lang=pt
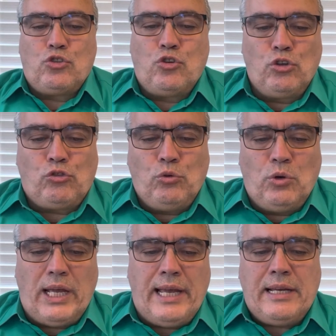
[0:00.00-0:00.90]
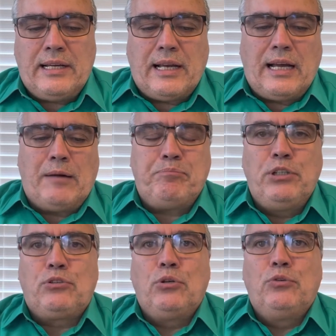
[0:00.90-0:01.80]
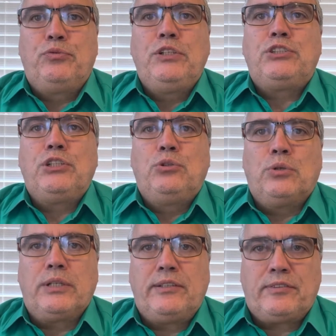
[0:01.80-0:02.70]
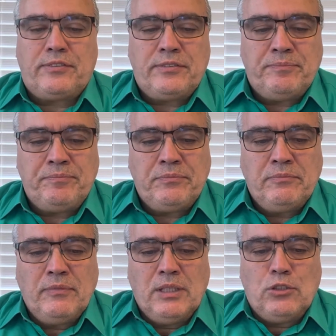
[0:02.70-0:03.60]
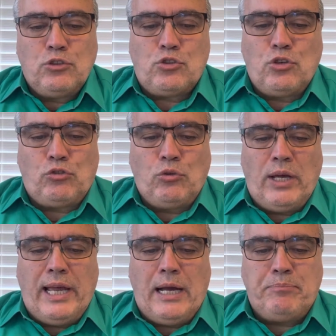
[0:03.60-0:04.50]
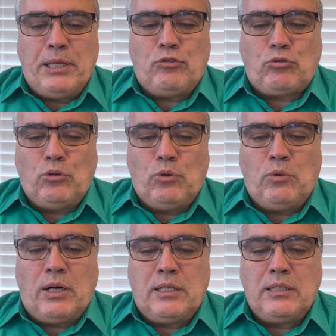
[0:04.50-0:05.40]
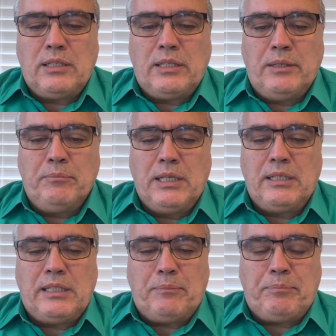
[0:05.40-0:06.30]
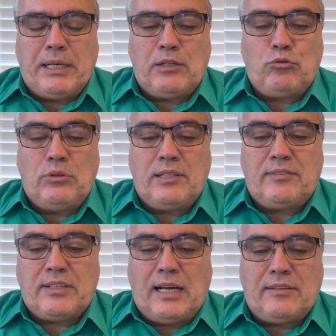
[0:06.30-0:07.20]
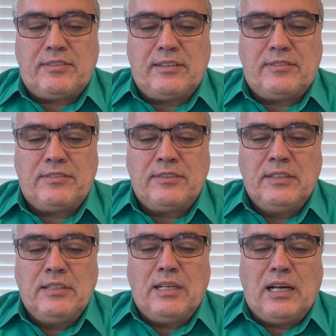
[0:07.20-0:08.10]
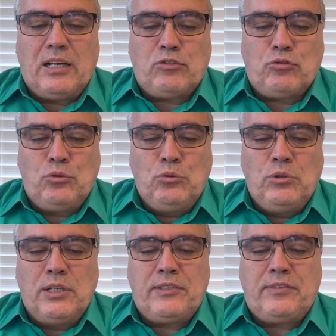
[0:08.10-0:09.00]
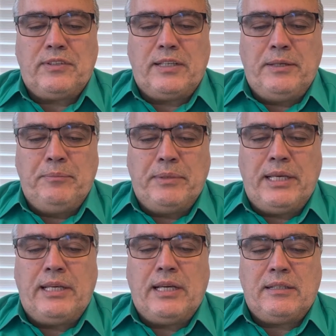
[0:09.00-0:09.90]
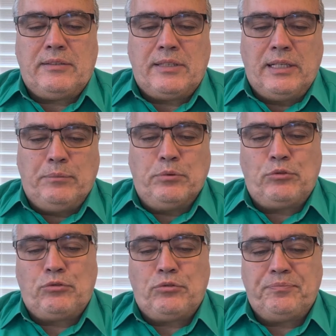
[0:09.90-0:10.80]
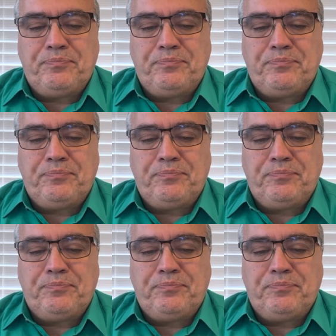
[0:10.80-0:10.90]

Josué capítulo 22 Josué abençoa e manda para suas casas as duas e meia tribos.